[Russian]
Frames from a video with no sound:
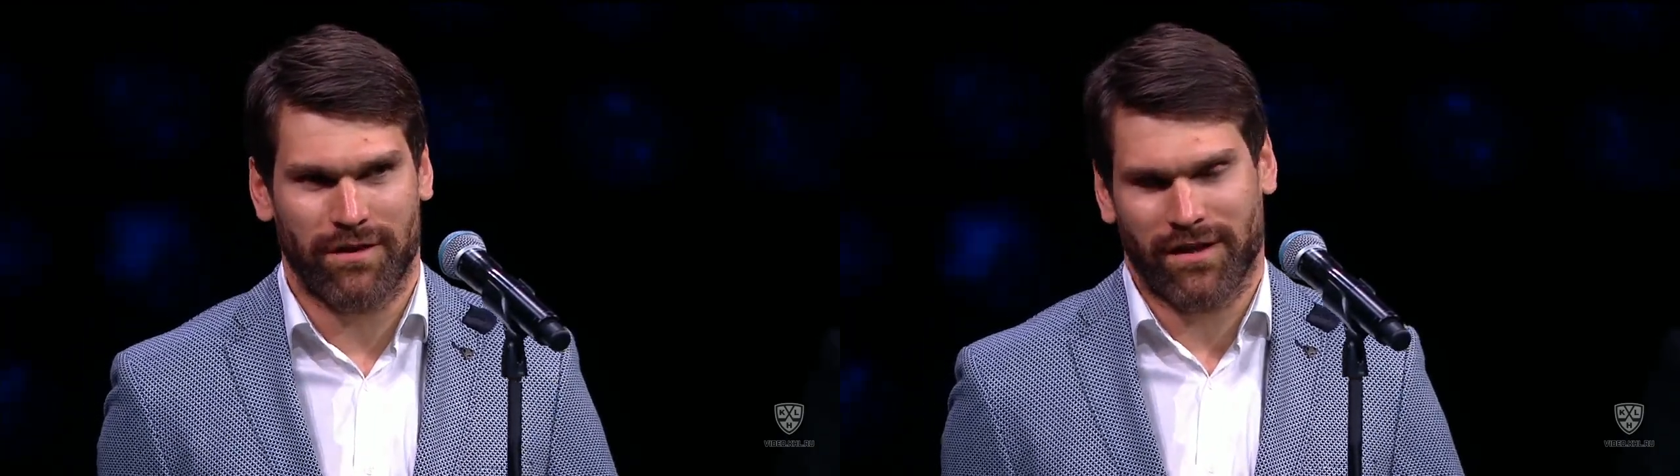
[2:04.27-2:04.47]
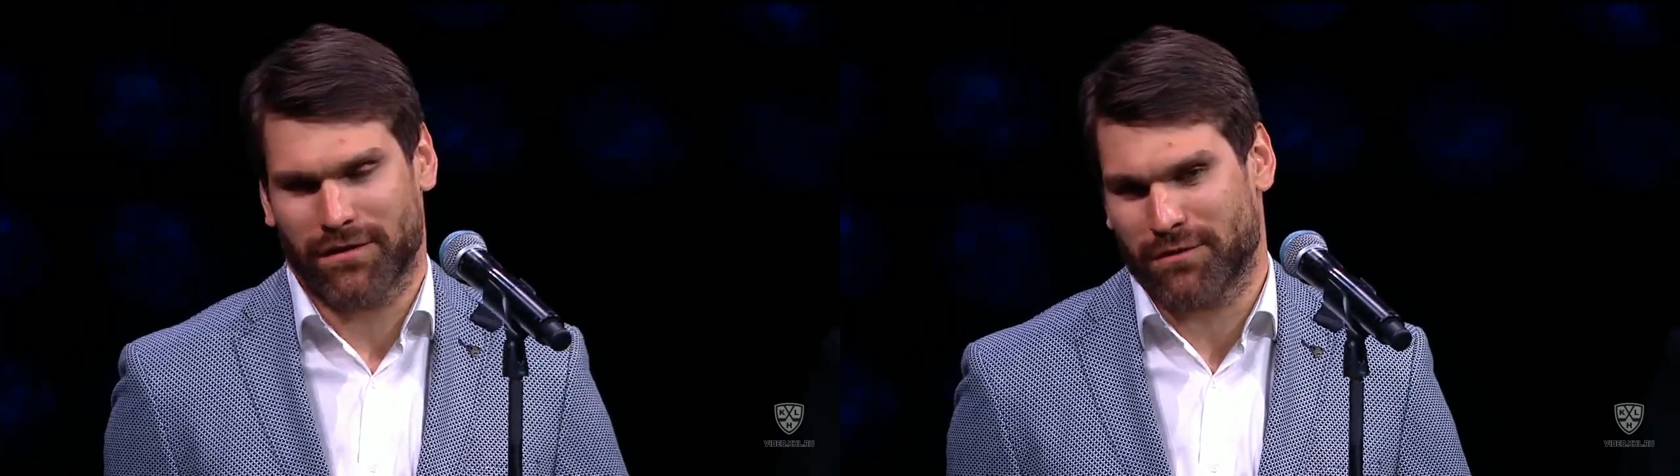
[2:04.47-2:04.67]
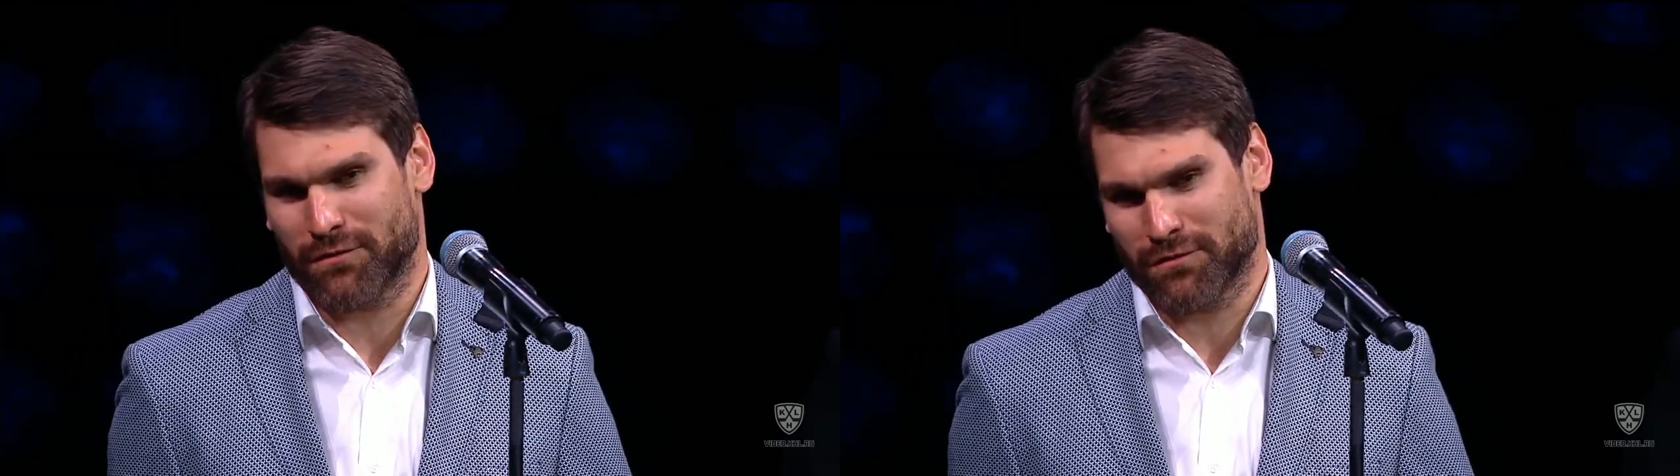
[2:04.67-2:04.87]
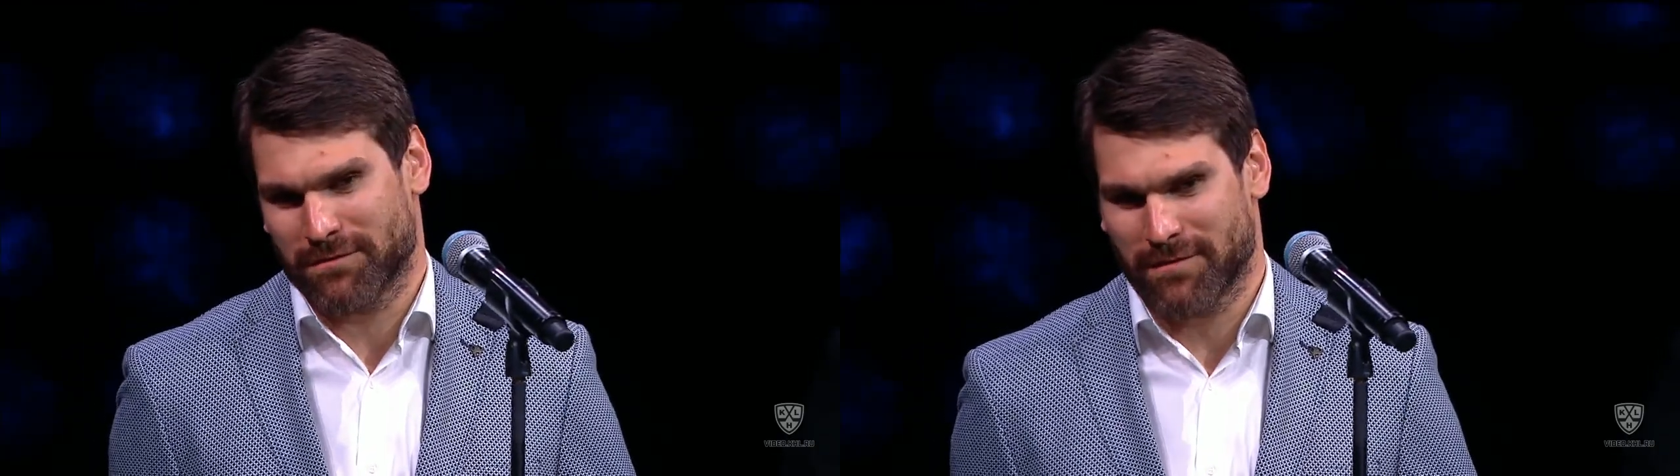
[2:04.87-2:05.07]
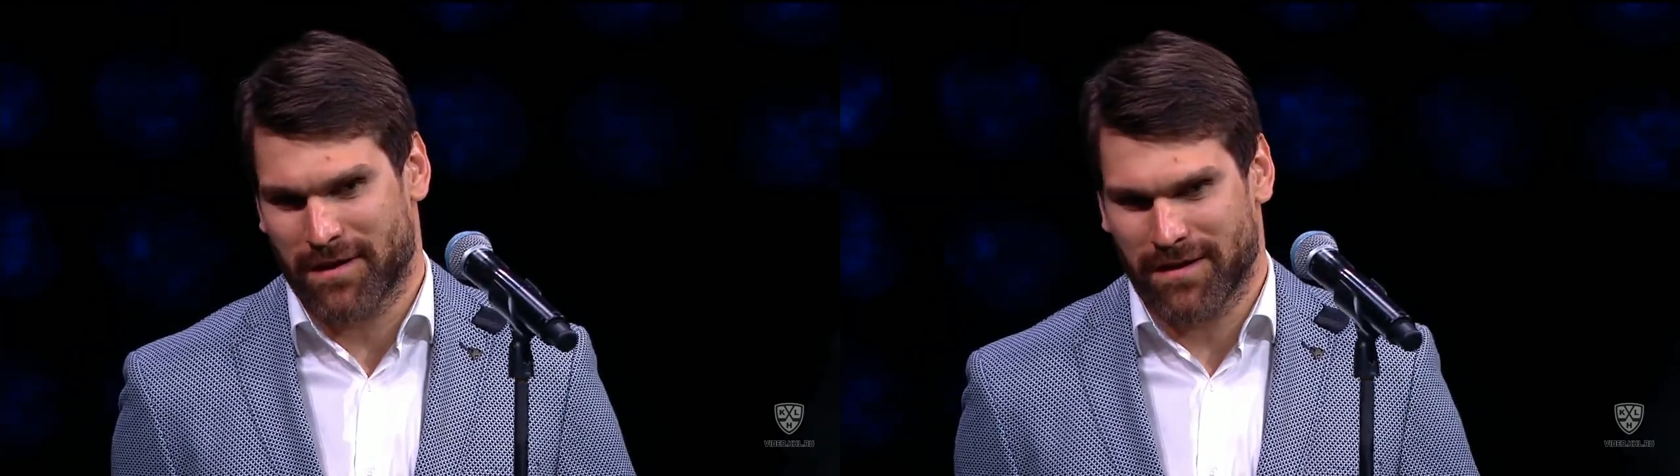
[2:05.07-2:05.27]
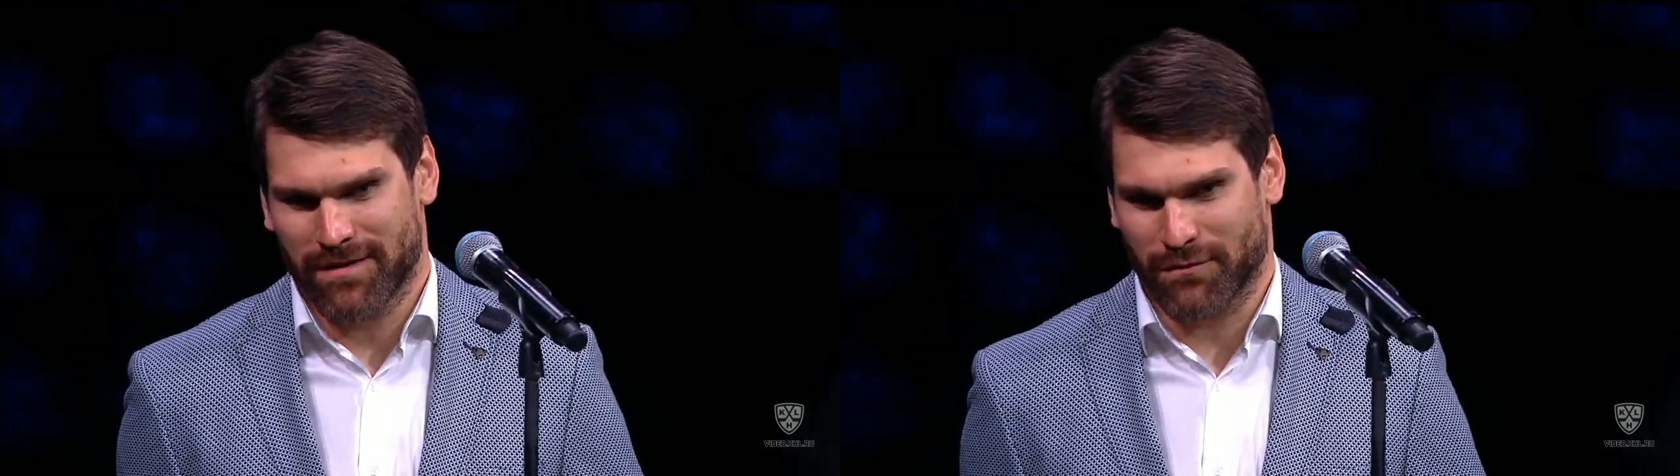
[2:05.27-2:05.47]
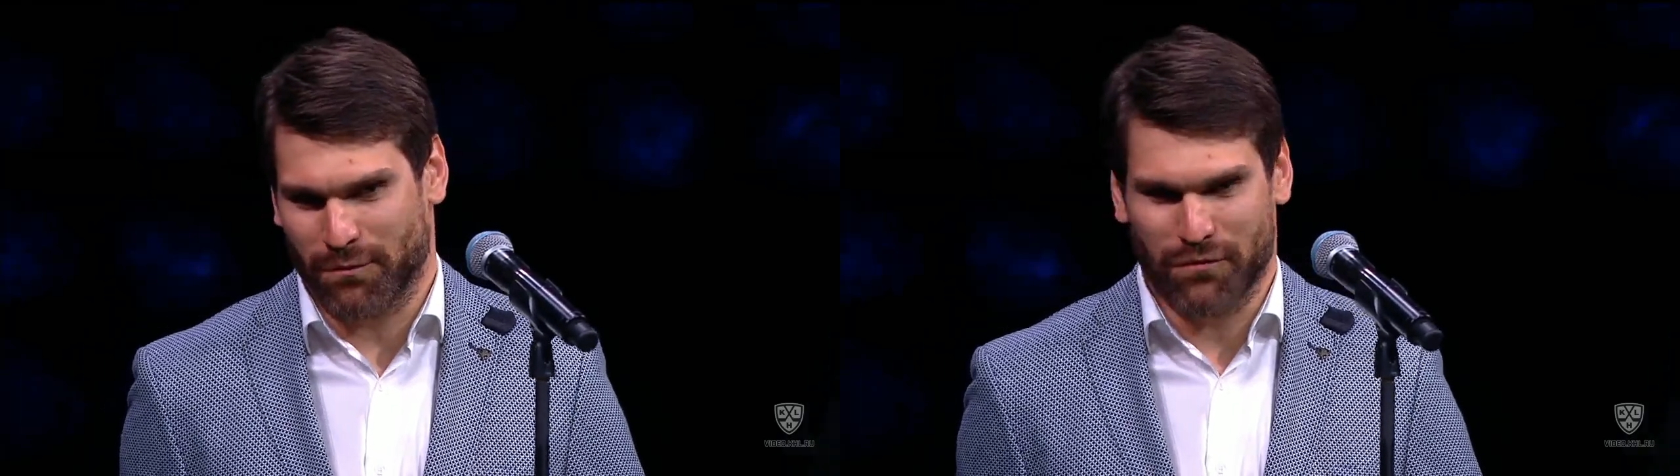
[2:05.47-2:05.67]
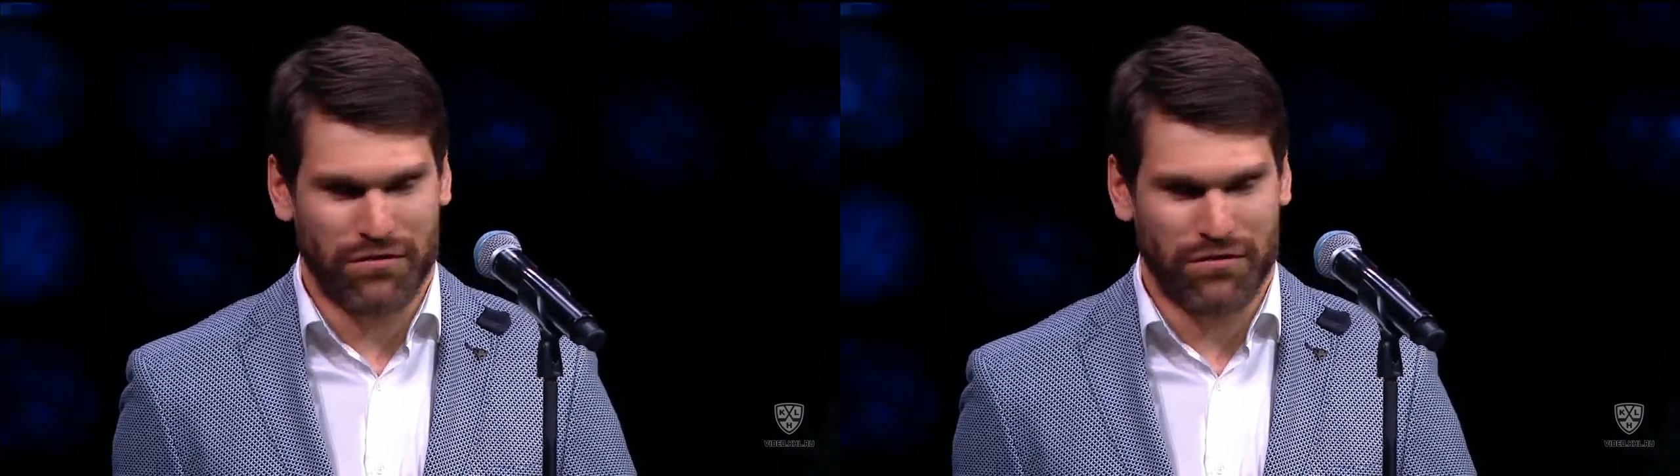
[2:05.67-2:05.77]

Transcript: Я такой думаю,